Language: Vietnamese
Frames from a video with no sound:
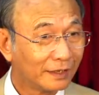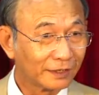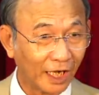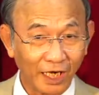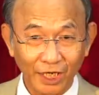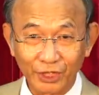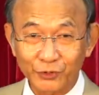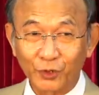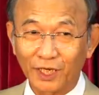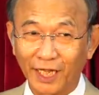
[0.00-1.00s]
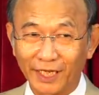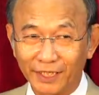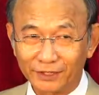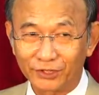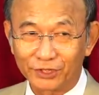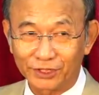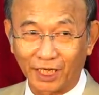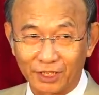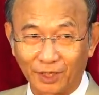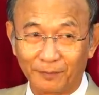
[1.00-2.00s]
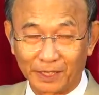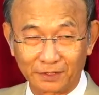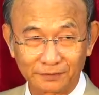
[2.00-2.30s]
tự chuốc lấy thương tật cho mình.